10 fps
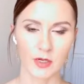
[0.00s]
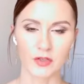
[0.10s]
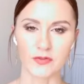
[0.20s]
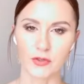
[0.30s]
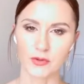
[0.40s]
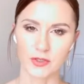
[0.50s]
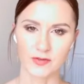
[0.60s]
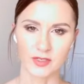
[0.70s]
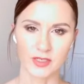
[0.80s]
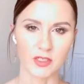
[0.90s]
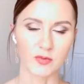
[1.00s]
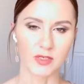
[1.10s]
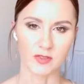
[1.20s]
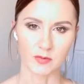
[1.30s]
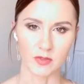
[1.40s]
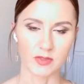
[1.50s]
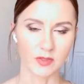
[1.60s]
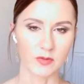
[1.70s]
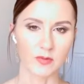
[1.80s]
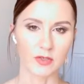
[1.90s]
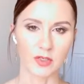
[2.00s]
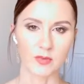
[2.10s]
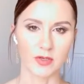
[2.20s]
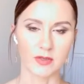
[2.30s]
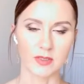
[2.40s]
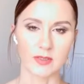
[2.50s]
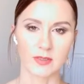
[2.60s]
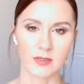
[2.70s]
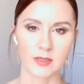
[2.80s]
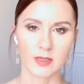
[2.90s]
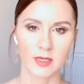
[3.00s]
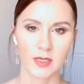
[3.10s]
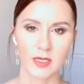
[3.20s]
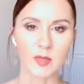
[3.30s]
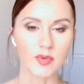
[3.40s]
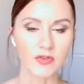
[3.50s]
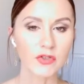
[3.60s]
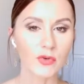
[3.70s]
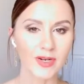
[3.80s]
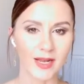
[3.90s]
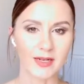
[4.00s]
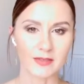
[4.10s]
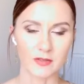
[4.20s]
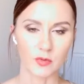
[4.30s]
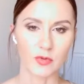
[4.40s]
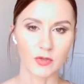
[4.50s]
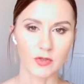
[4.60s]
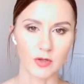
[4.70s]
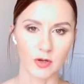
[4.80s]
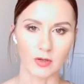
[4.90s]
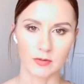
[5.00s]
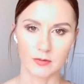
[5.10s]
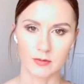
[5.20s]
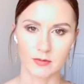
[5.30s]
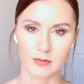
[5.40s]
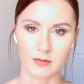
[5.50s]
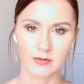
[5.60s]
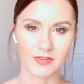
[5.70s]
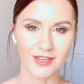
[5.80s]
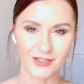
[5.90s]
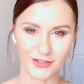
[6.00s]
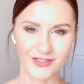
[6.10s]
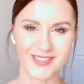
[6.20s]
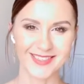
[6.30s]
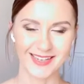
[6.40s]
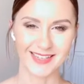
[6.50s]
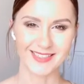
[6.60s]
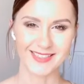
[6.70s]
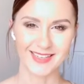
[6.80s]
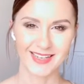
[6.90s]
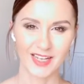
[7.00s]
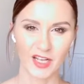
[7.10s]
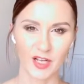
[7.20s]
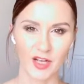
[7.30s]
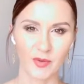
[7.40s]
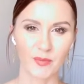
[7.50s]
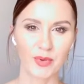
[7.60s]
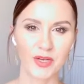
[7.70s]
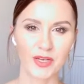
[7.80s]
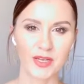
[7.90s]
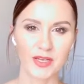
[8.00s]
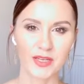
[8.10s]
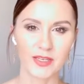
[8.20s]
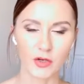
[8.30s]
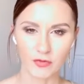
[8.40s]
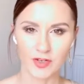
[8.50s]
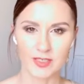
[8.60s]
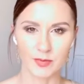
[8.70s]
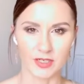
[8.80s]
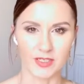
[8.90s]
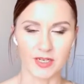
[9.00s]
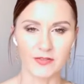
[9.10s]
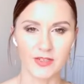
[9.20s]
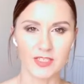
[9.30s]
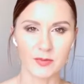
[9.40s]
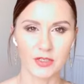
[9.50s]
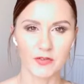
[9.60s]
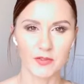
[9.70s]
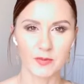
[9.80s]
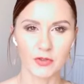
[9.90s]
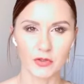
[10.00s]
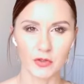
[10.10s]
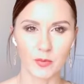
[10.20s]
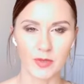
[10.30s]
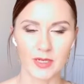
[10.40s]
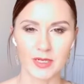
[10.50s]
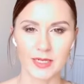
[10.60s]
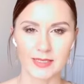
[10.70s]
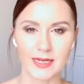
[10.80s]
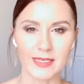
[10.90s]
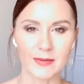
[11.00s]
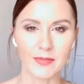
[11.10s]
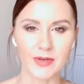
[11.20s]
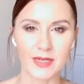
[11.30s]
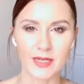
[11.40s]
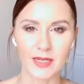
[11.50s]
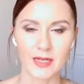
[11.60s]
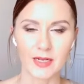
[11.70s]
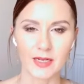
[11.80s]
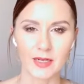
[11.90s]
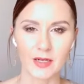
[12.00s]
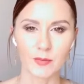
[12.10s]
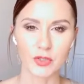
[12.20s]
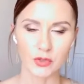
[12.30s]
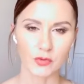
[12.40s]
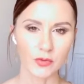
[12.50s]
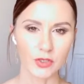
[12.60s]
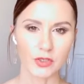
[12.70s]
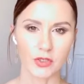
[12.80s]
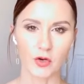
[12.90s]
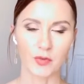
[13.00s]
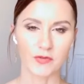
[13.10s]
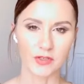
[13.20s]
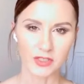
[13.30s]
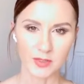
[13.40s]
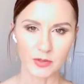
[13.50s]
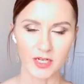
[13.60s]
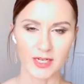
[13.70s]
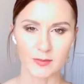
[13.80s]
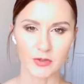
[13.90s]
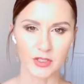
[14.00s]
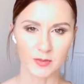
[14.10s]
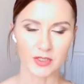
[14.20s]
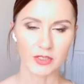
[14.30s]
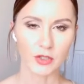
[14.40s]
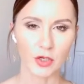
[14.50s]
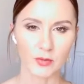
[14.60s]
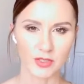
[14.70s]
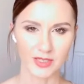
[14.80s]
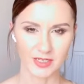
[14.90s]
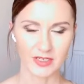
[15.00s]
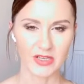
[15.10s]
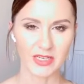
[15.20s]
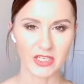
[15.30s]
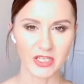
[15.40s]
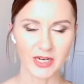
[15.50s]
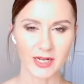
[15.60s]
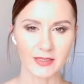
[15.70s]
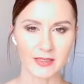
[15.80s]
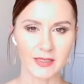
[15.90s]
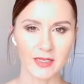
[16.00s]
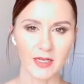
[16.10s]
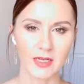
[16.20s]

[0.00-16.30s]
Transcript: Otworzył się w niej jakiś bardzo mocny, głęboki proces. I pierwszą reakcją było to, w większości z nas, by ją wesprzeć, ale wesprzeć w sposób taki, by przytulić ją, powiedzieć nie przejmuj się, będzie dobrze, dać jej jakieś rady.